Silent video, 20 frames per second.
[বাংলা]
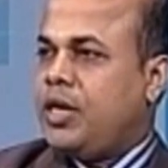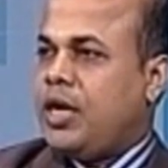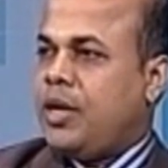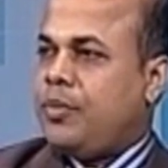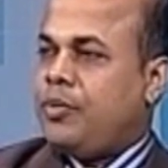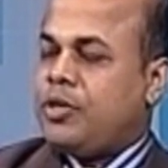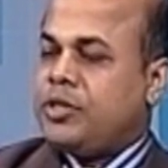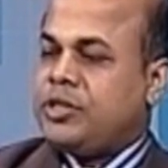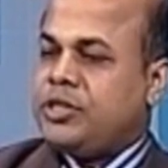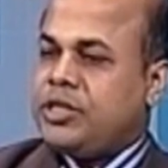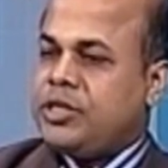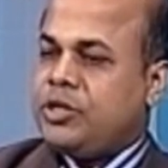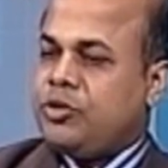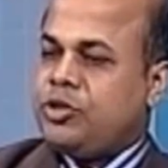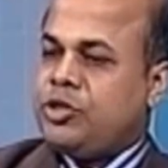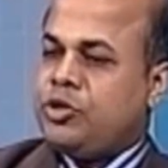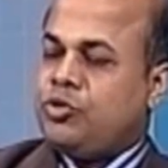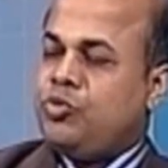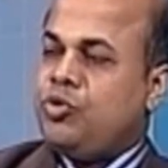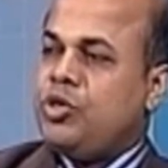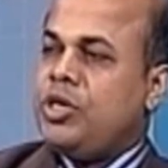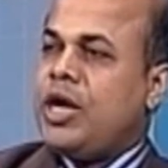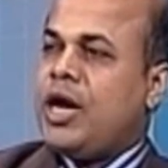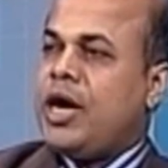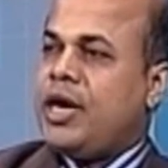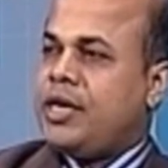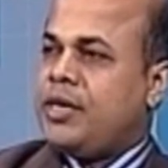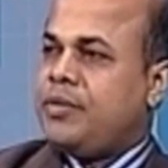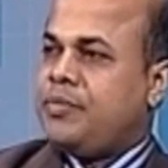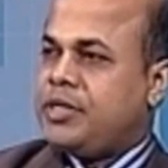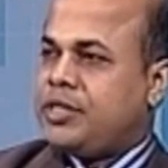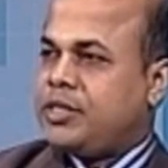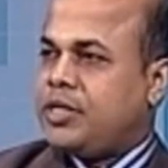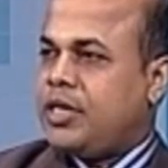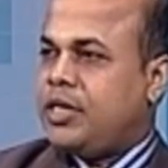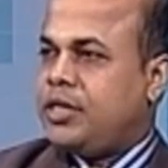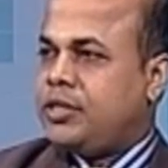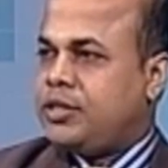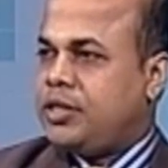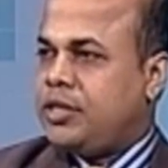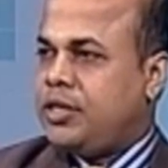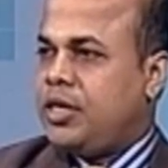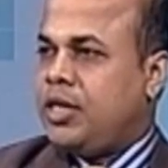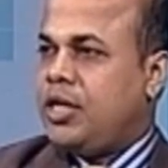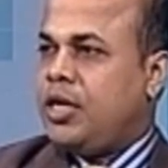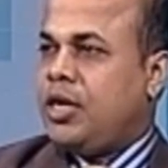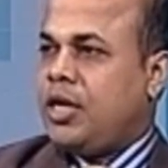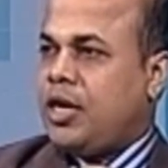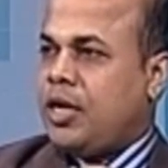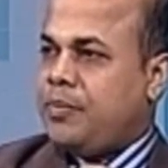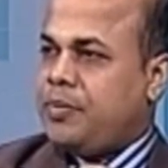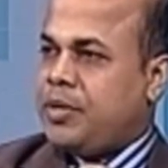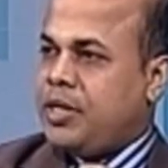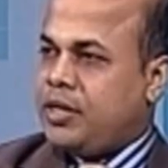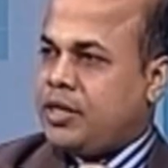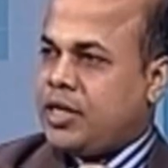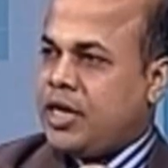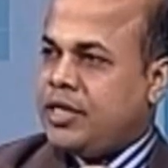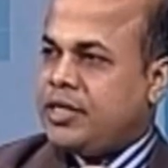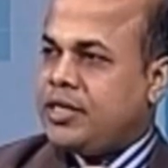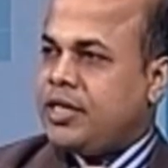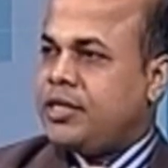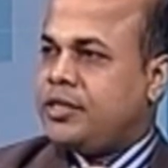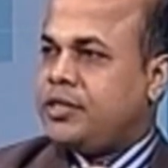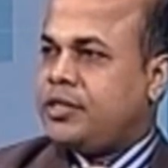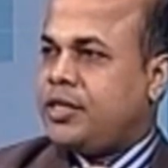এবং যেটা হচ্ছে দুই হাড়ের মাঝখানে যে আপনার কার্টিলেজ